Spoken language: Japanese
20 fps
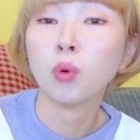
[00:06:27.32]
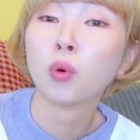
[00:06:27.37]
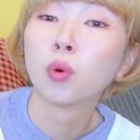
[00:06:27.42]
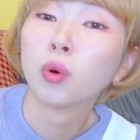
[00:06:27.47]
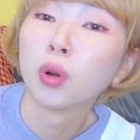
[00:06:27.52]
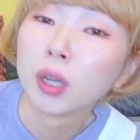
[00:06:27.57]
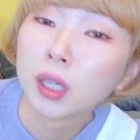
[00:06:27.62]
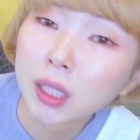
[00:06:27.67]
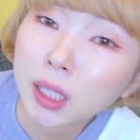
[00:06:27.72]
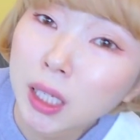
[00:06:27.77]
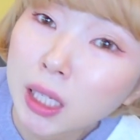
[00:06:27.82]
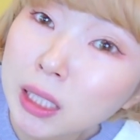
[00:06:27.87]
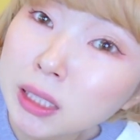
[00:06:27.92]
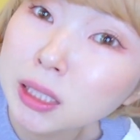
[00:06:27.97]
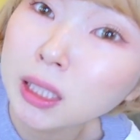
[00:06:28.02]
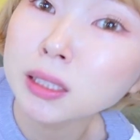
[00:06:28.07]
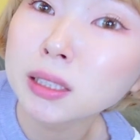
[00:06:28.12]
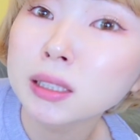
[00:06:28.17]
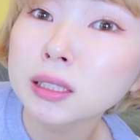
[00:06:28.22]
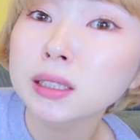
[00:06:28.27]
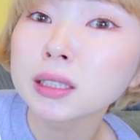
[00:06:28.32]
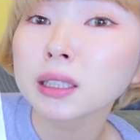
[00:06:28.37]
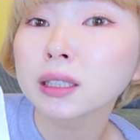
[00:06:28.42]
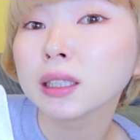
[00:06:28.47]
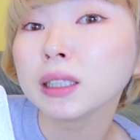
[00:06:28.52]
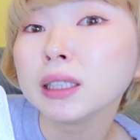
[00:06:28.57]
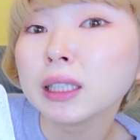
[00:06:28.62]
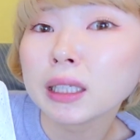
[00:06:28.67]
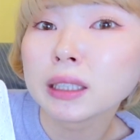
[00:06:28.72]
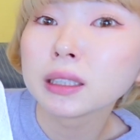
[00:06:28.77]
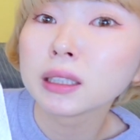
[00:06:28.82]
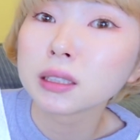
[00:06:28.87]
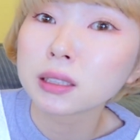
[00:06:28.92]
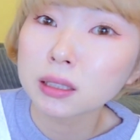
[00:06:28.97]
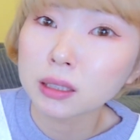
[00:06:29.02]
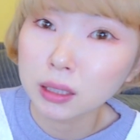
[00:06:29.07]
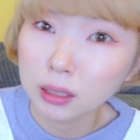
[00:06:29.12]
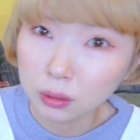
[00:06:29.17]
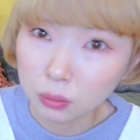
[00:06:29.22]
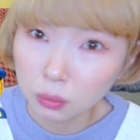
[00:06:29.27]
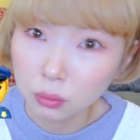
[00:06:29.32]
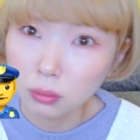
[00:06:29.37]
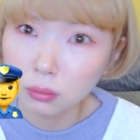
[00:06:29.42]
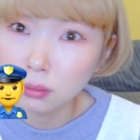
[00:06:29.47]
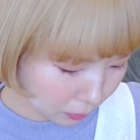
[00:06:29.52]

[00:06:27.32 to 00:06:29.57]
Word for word: これ警察沙汰なんですけど